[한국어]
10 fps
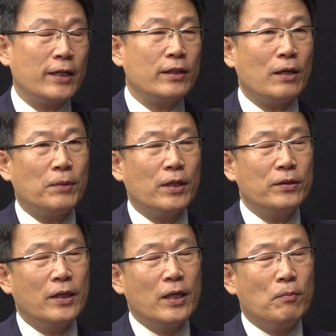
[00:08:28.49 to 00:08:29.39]
하게
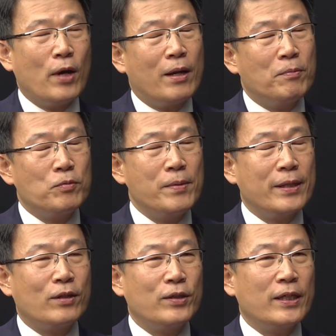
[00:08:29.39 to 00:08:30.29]
되면 뭐 LFP
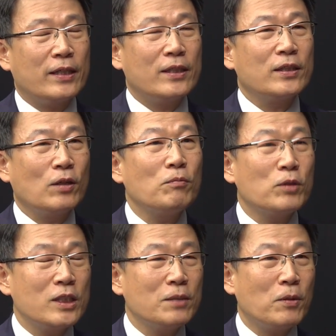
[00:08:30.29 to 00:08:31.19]
배터리 같은 경우 는
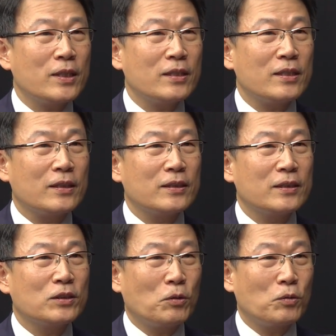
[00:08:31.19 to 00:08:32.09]
뭐 뭐70%
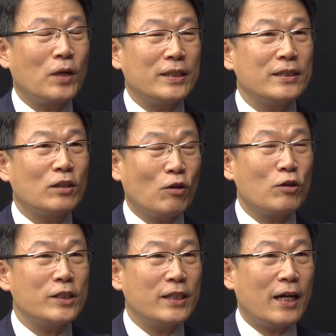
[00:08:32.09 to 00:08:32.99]
정도까지 네. 이제
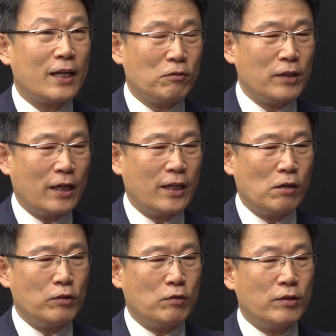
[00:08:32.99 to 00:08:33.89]
떨어진다라고 음. 얘기를
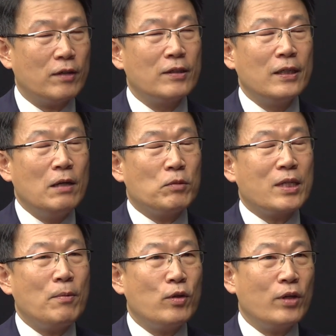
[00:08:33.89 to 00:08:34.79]
하고 있고요. 뭐
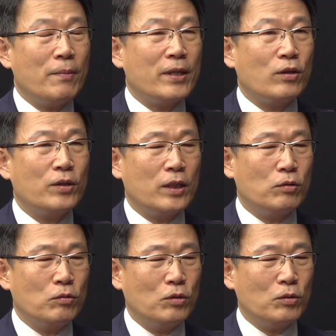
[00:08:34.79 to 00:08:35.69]
삼형계
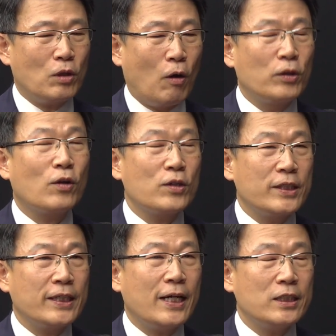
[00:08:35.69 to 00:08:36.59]
배터리도 덜
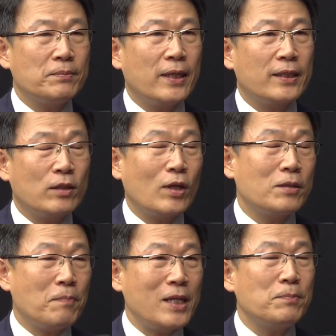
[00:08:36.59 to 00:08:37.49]
떨어지긴 하지만 그래도
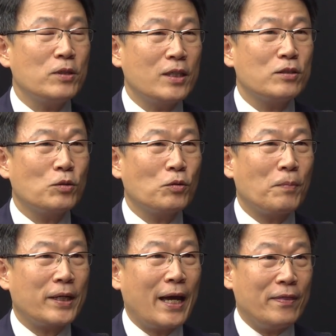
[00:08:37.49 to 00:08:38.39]
음. 한80%
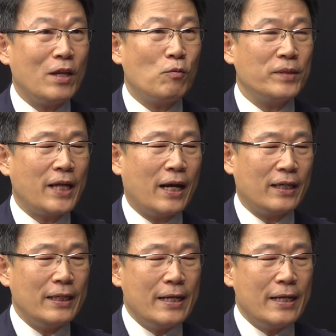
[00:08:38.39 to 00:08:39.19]
정도밖에 안 나옵니다.